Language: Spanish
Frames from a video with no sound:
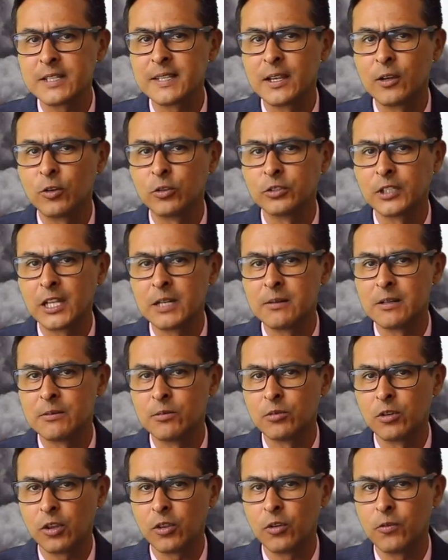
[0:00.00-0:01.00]
que se encontraba a
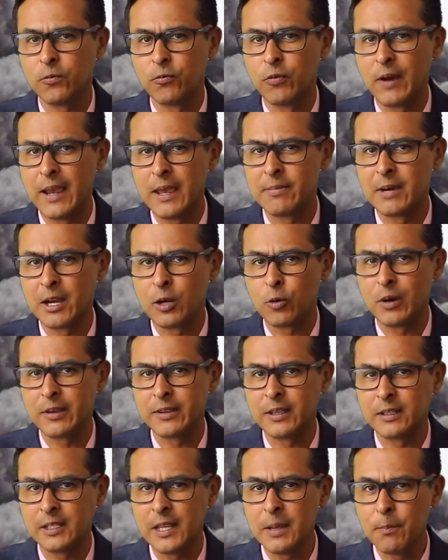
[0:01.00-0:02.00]
bordo fue
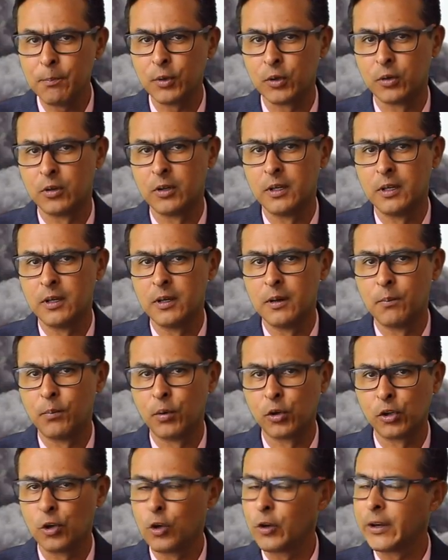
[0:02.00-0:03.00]
evacuada a tiempo,
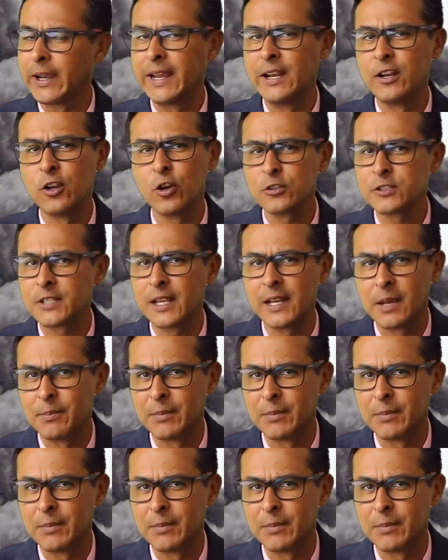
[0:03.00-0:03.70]
por lo que no se